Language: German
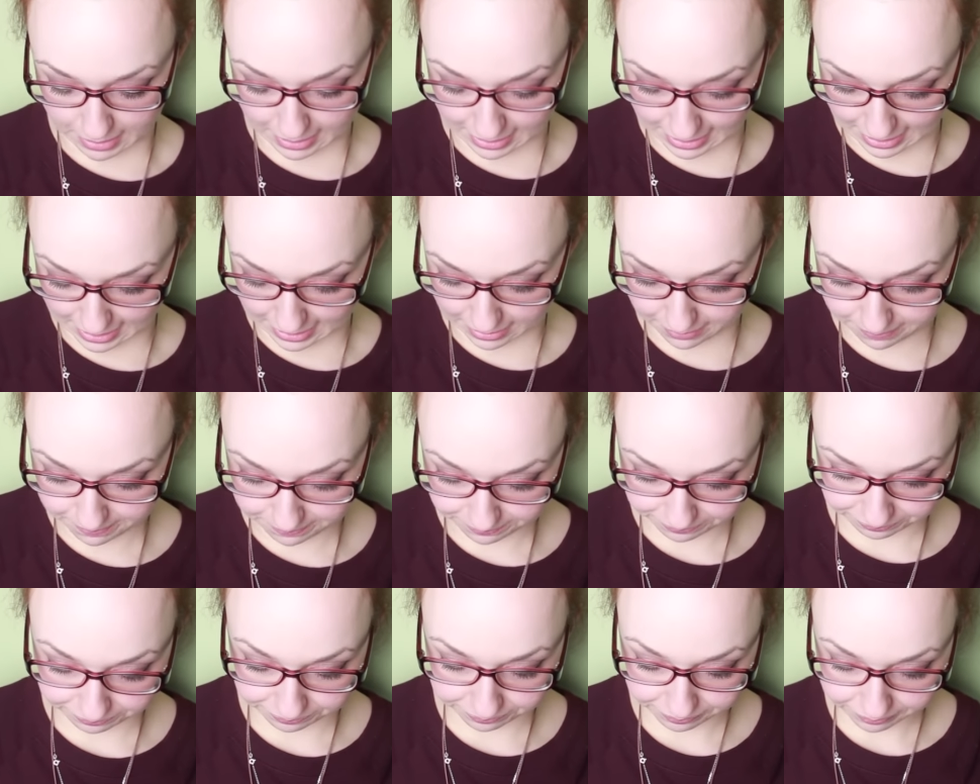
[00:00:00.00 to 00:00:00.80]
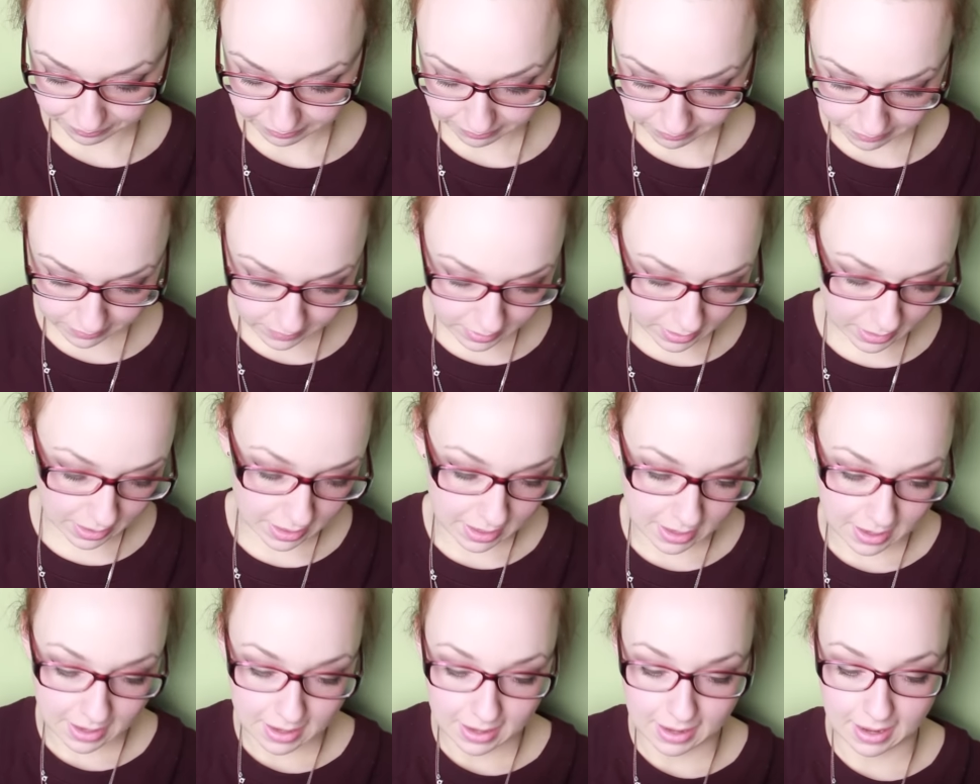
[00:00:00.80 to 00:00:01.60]
mal an.
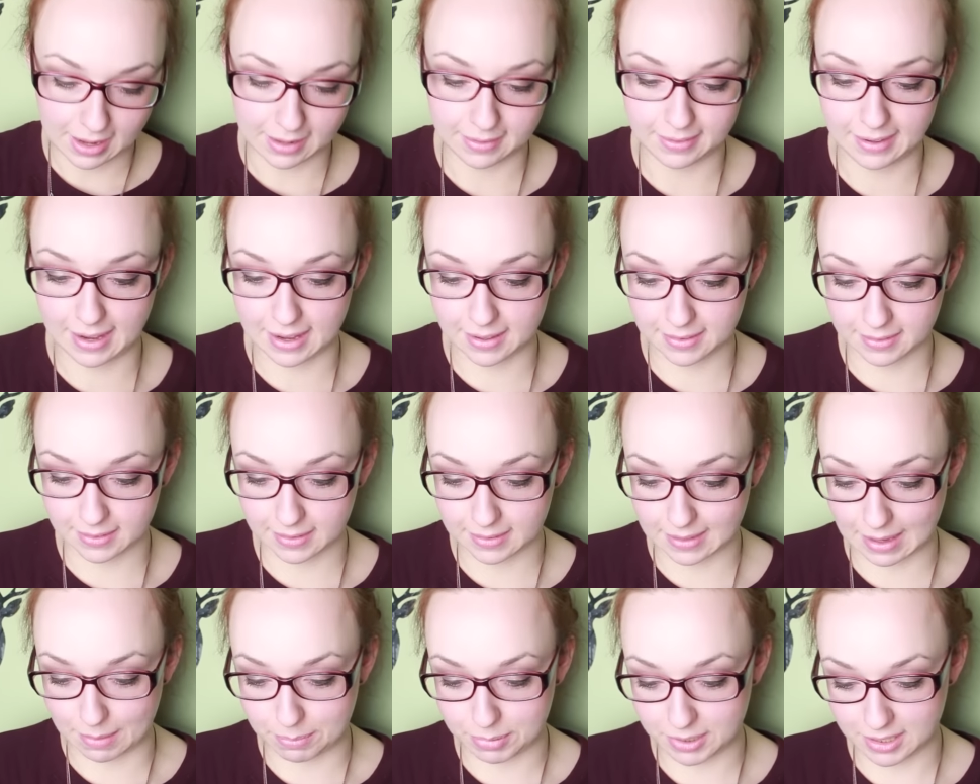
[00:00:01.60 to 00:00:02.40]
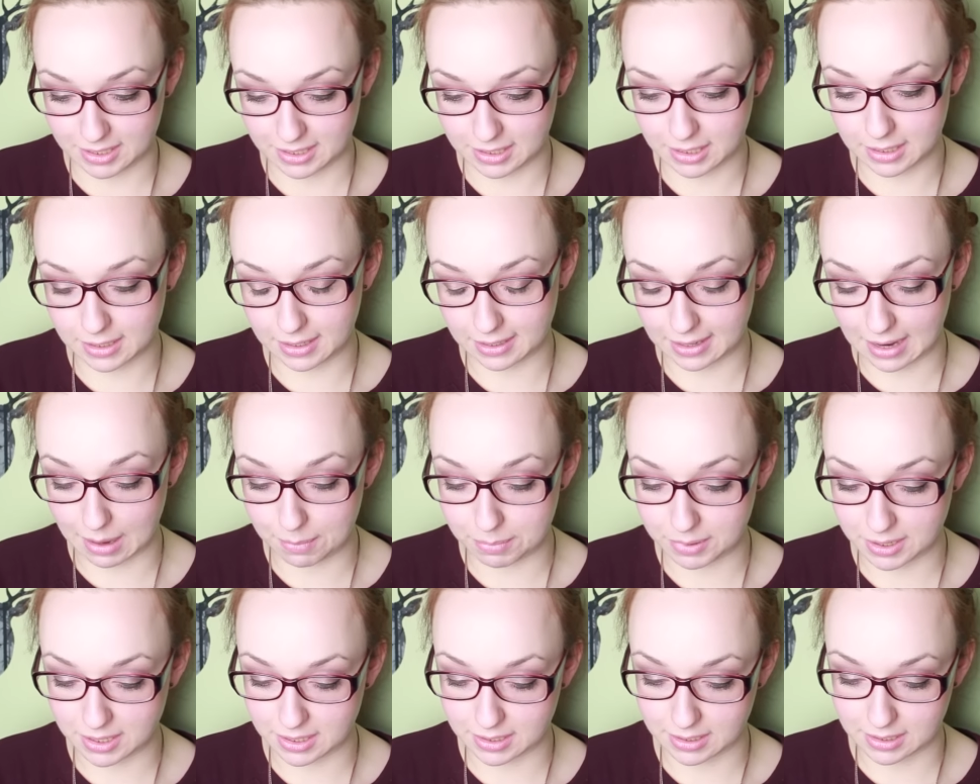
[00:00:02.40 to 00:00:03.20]
Als erstes habe ich hier, den
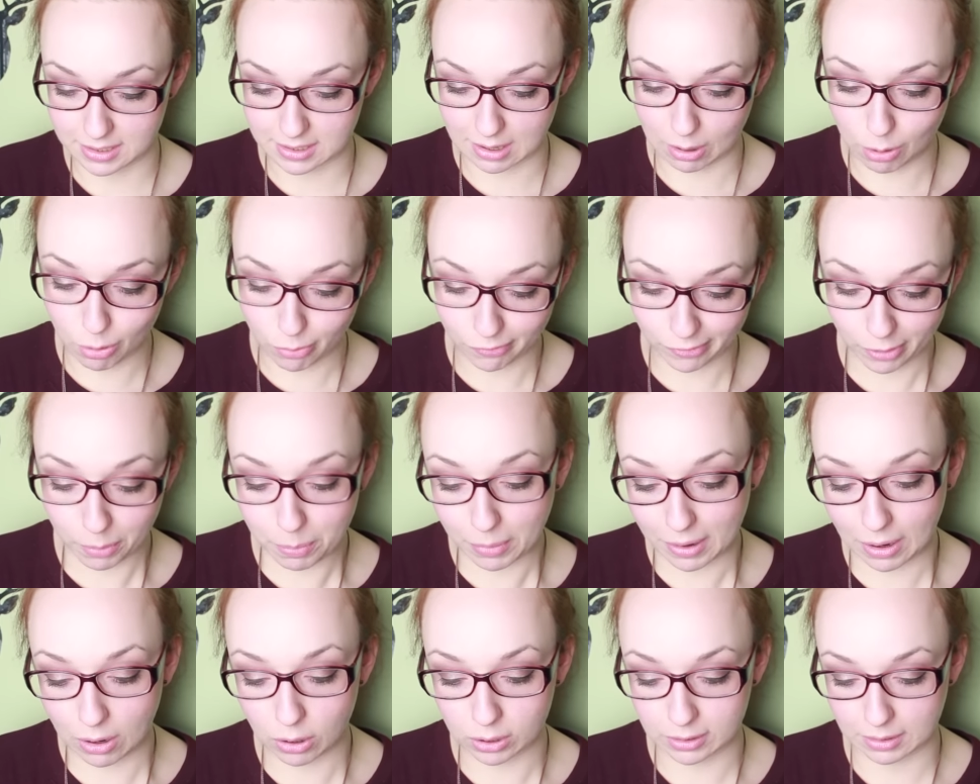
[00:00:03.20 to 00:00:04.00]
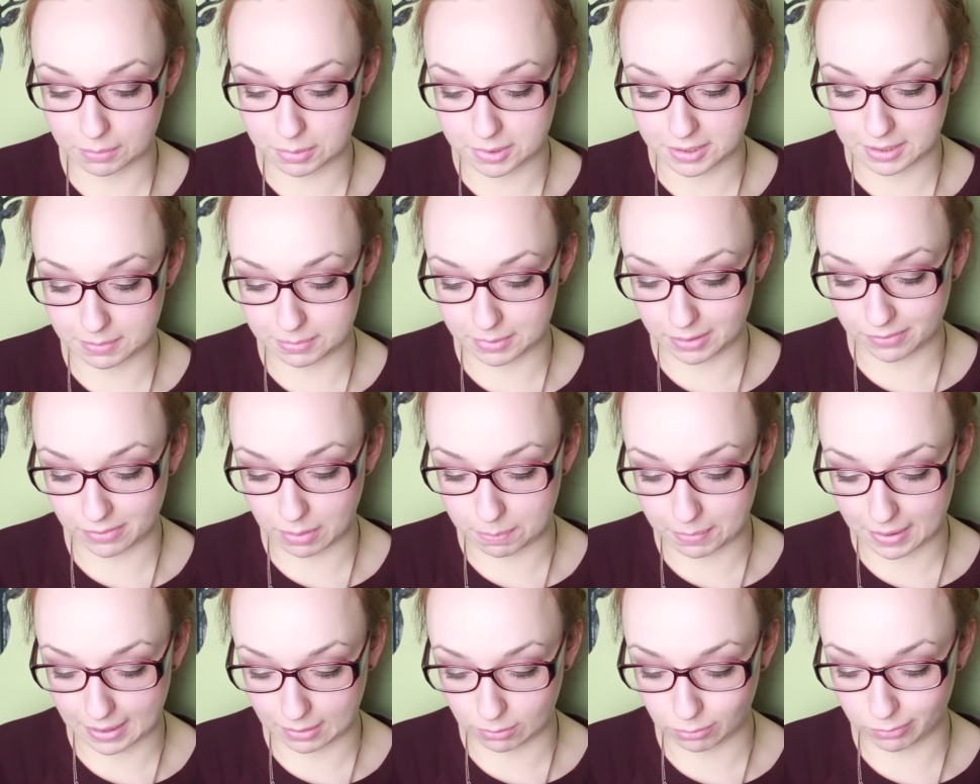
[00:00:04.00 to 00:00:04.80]
habe ich nicht aufgebraucht, aber ich habe die
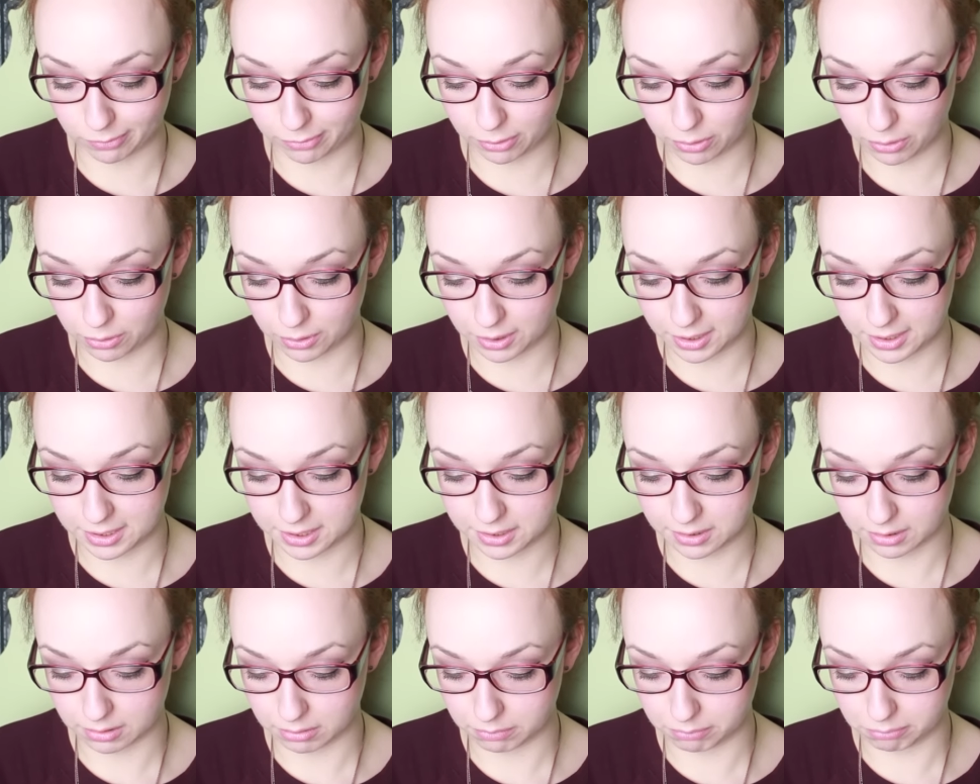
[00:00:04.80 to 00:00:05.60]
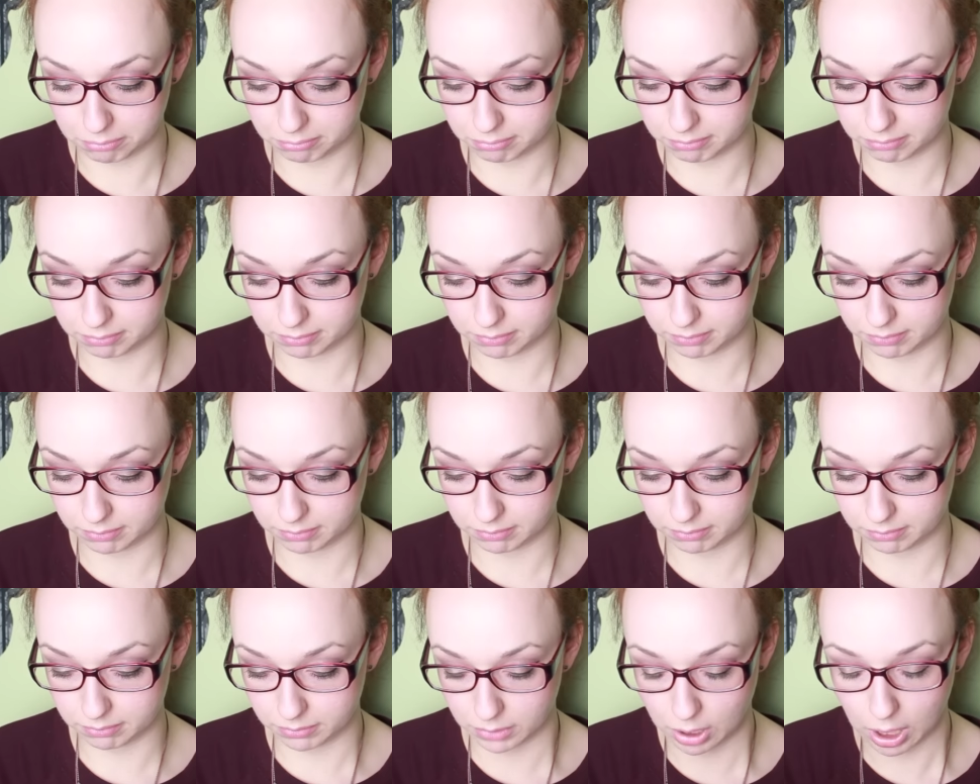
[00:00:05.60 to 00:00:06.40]
Verpackung für euch, ähm,
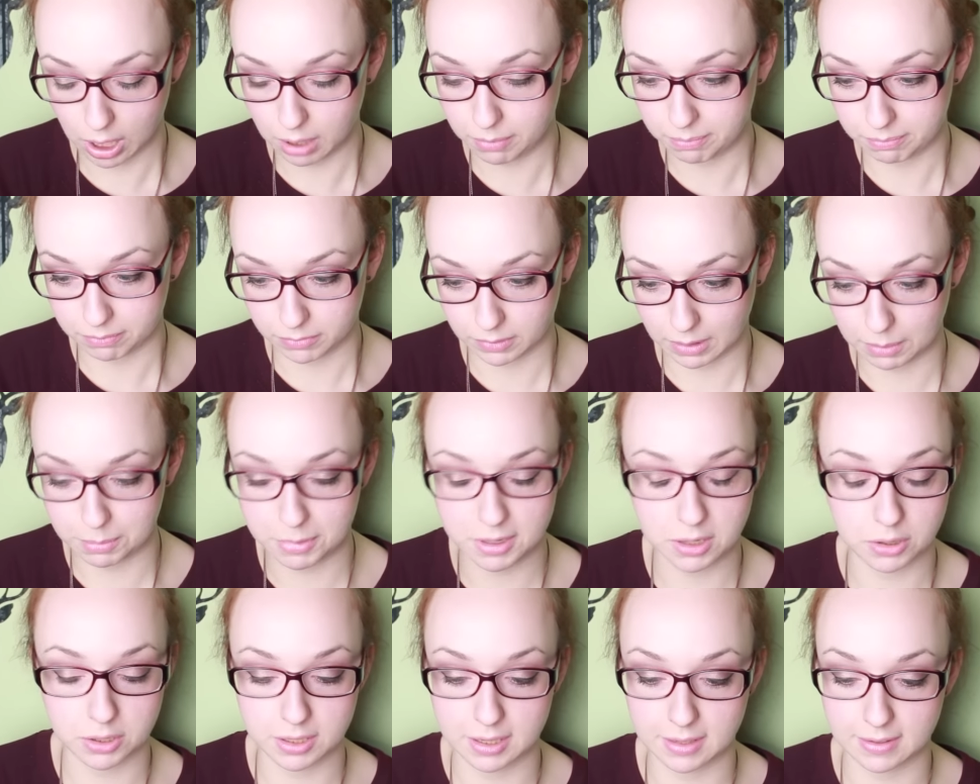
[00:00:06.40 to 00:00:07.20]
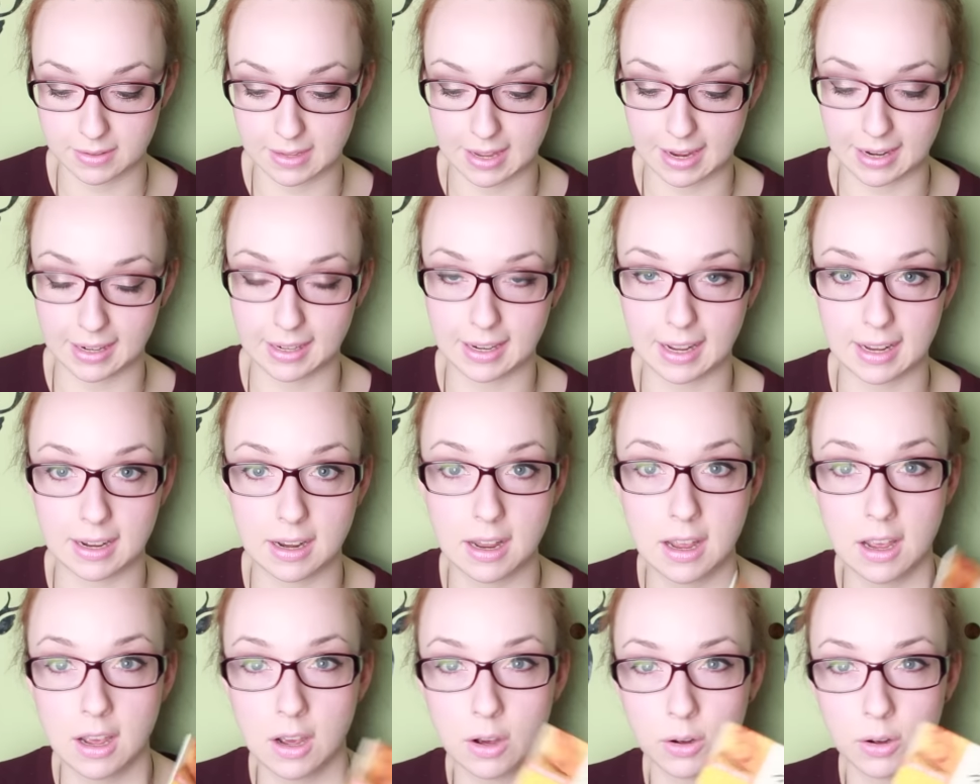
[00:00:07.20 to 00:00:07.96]
ja, damit ich euch das zeigen kann.